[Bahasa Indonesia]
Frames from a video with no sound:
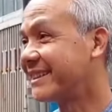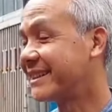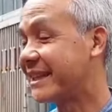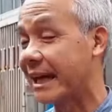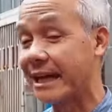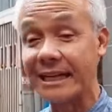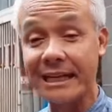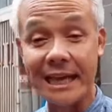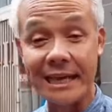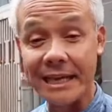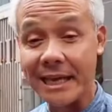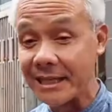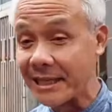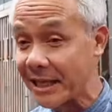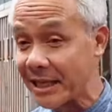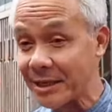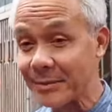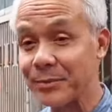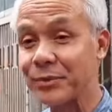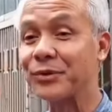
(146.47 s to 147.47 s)
dengan gayanya
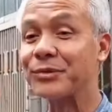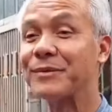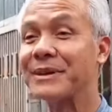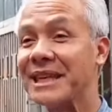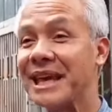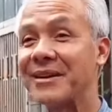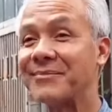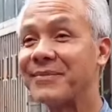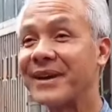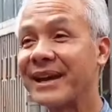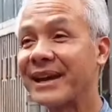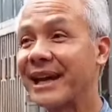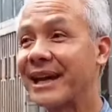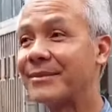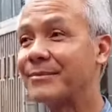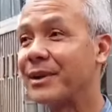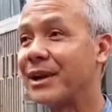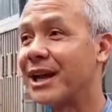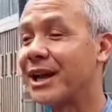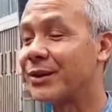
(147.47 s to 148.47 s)
ibu
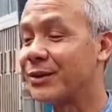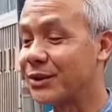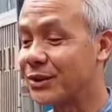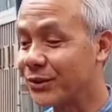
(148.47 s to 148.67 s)
menyampaikan melalui